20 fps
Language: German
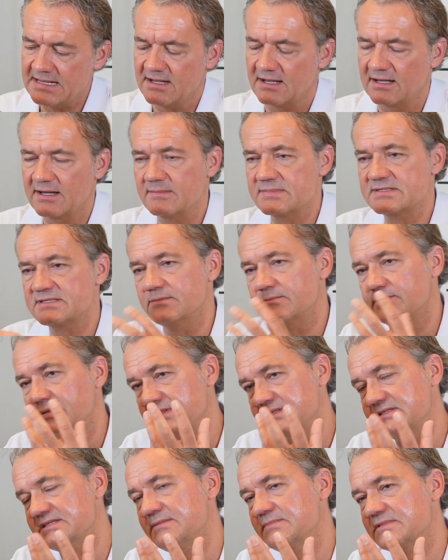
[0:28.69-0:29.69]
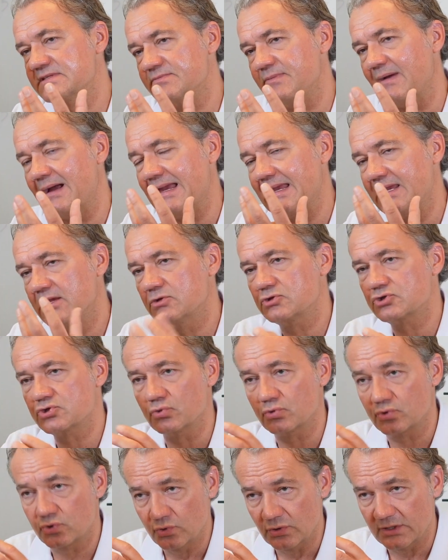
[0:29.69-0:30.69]
dann gibt es im Prinzip zwei
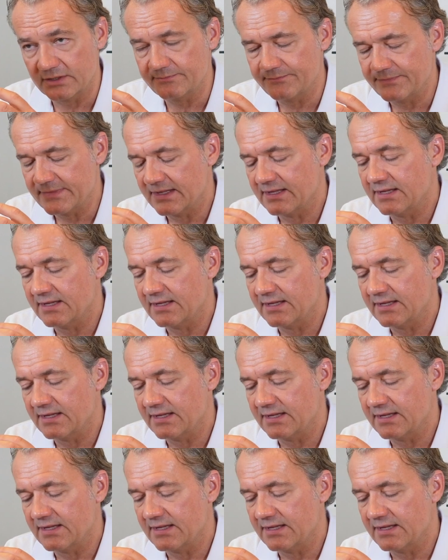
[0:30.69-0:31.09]
Strukturen,